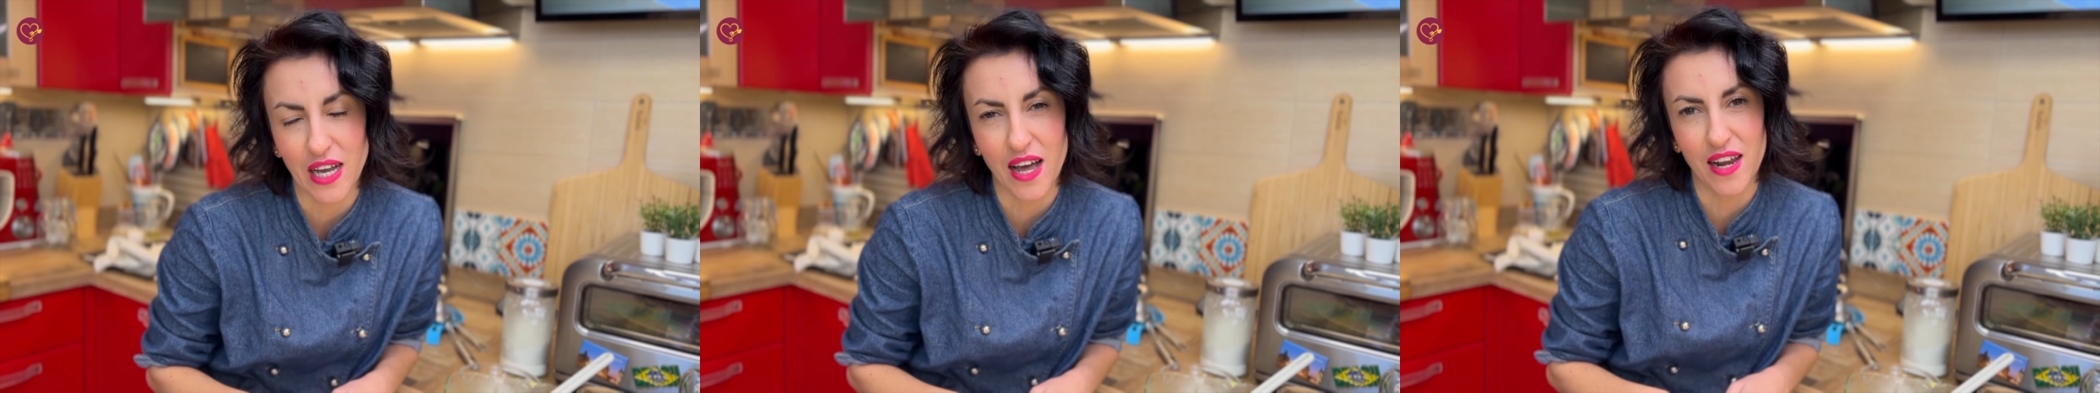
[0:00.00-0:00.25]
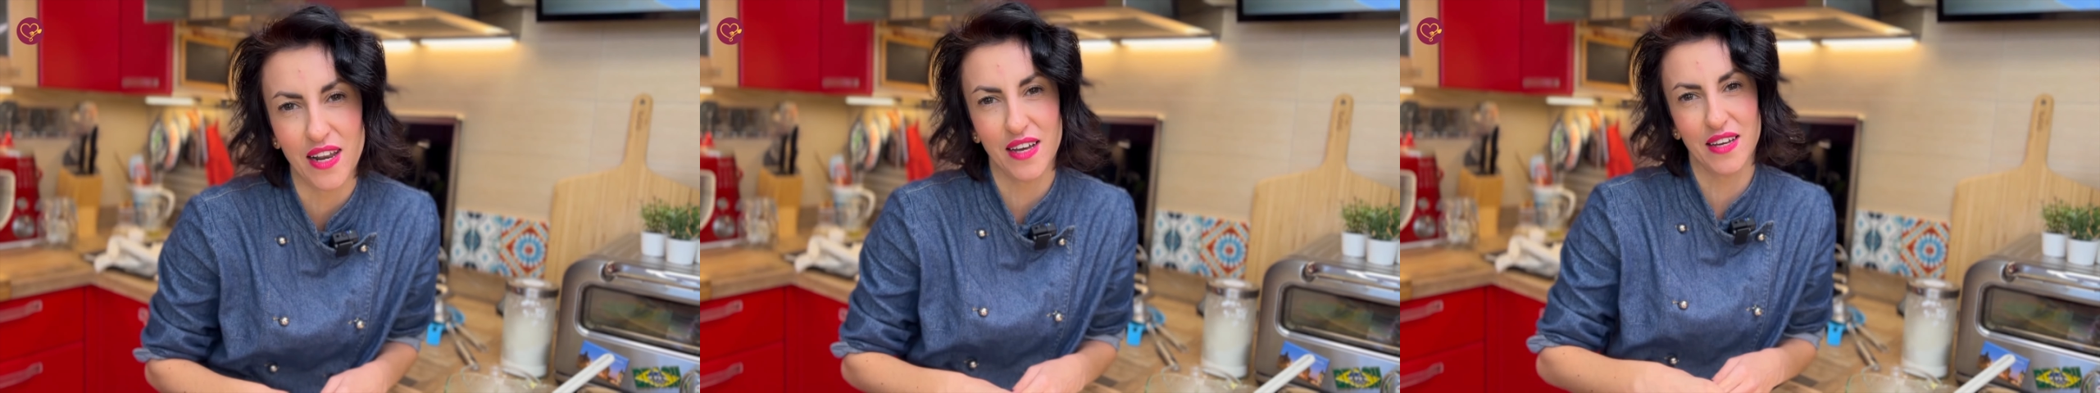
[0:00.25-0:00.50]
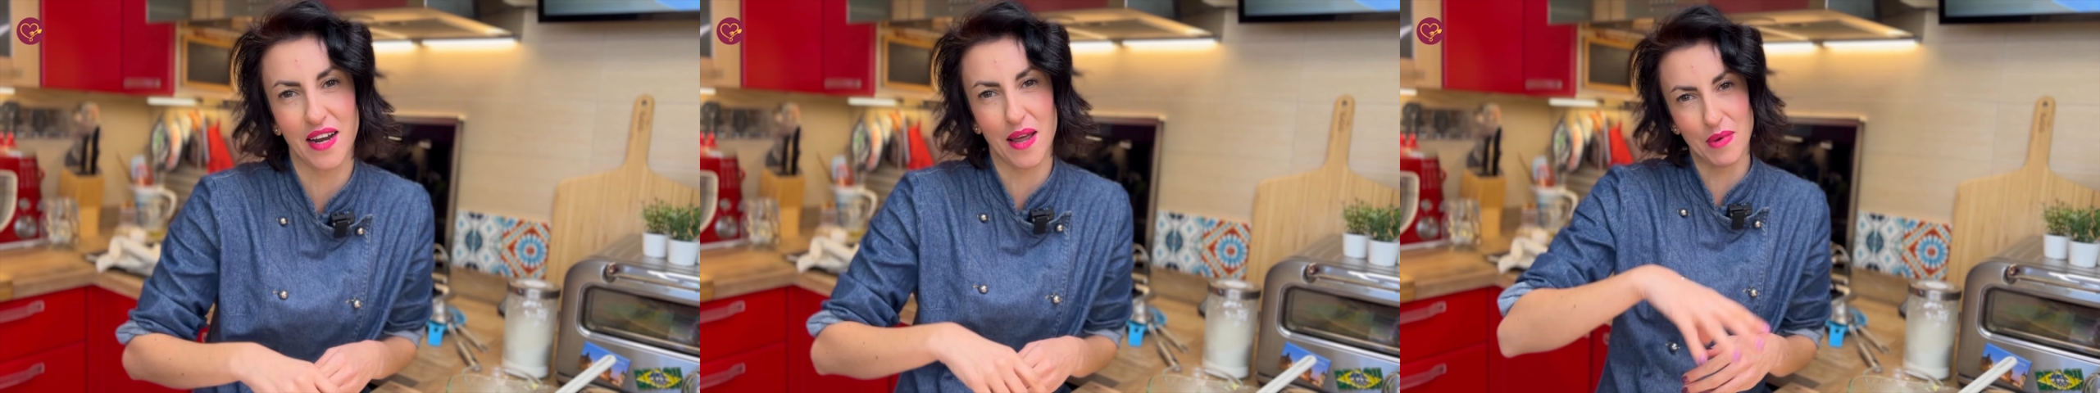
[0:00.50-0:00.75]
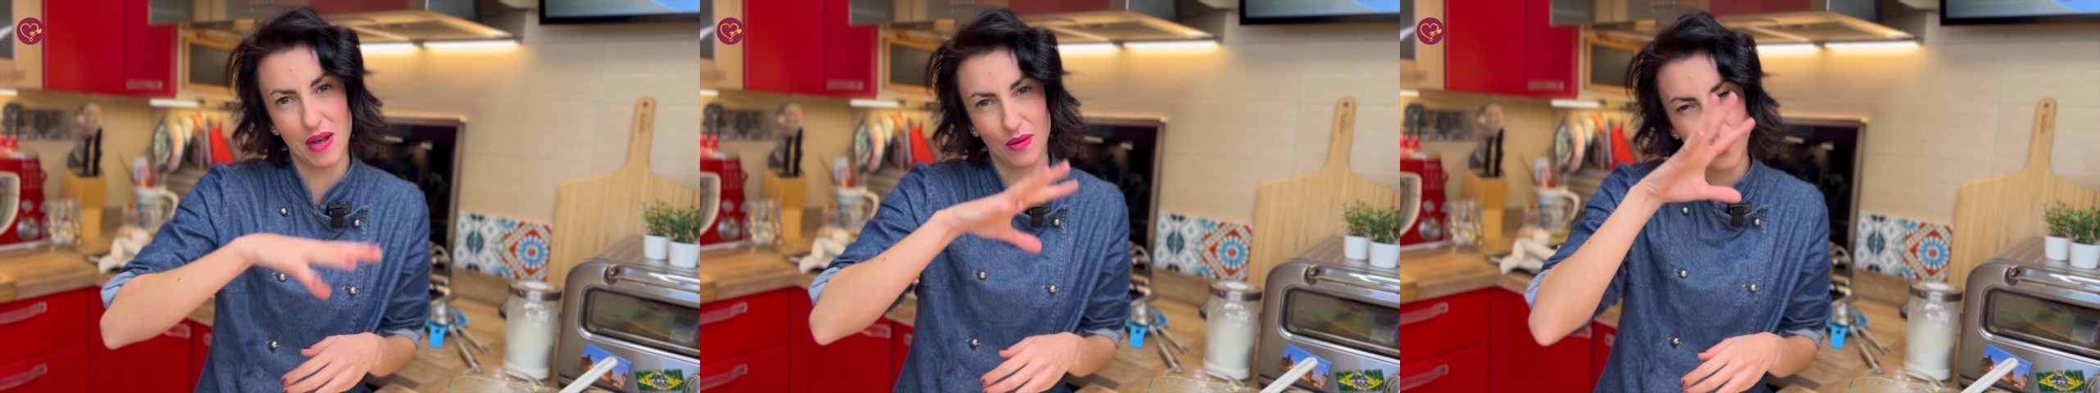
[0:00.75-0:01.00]
alla
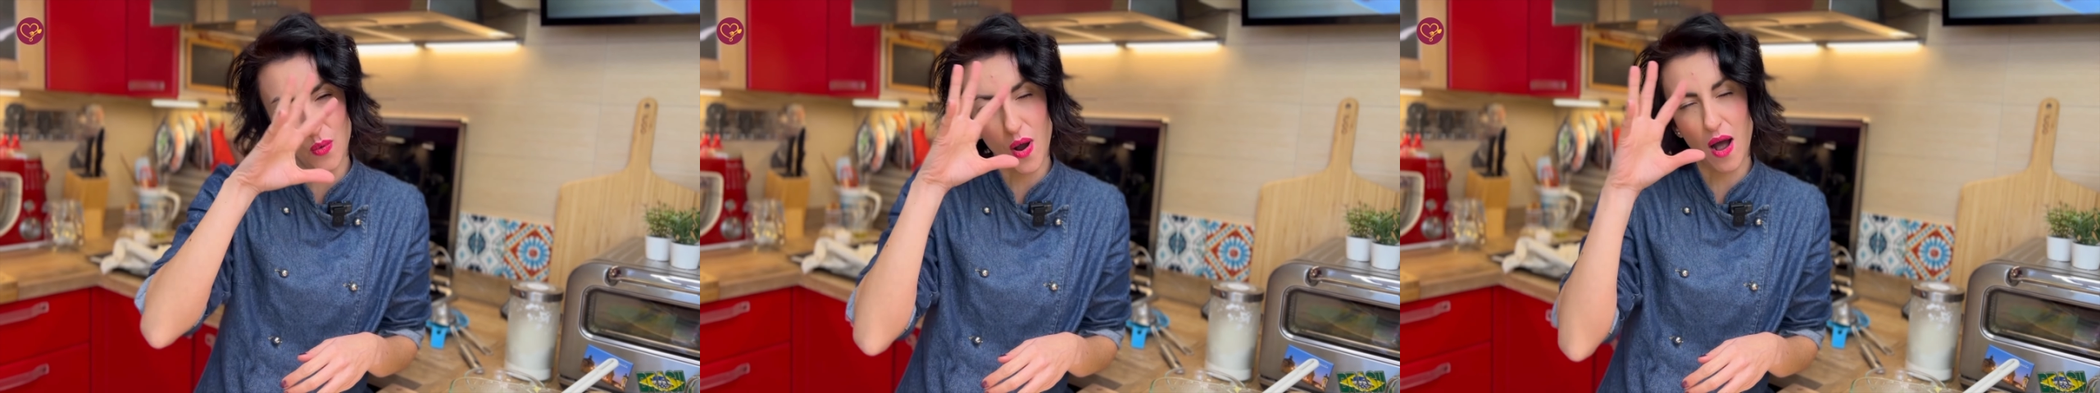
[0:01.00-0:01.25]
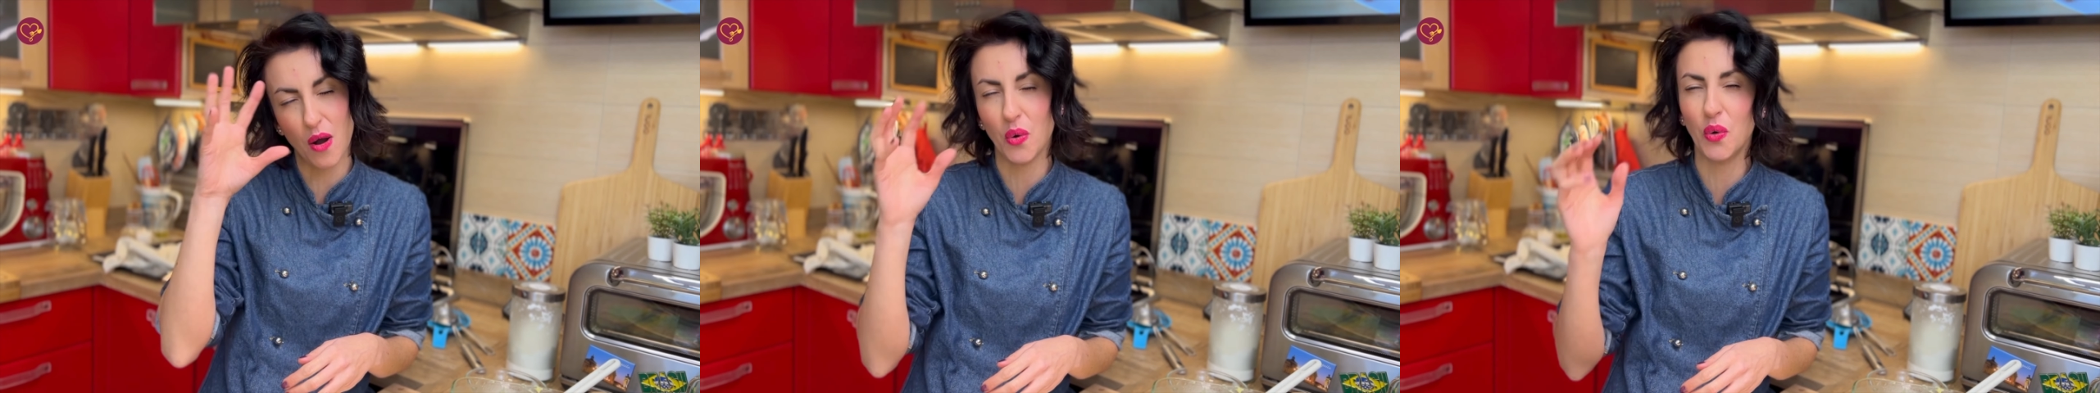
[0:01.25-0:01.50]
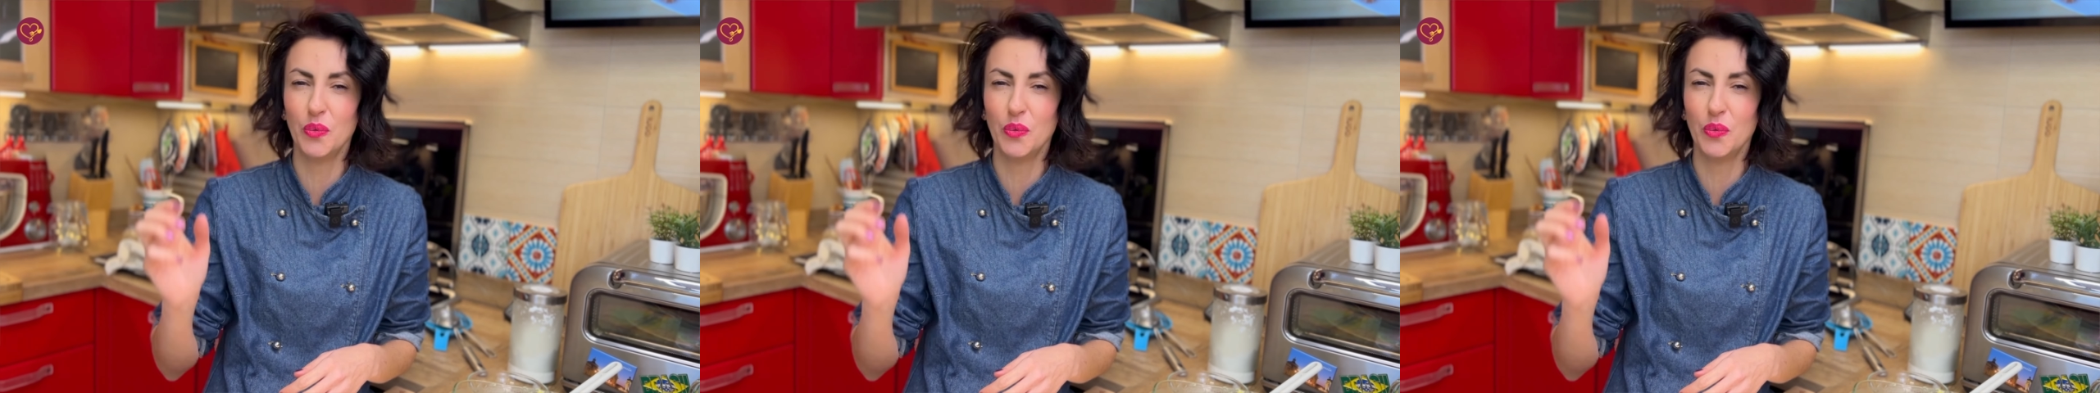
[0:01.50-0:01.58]
crema. Wow!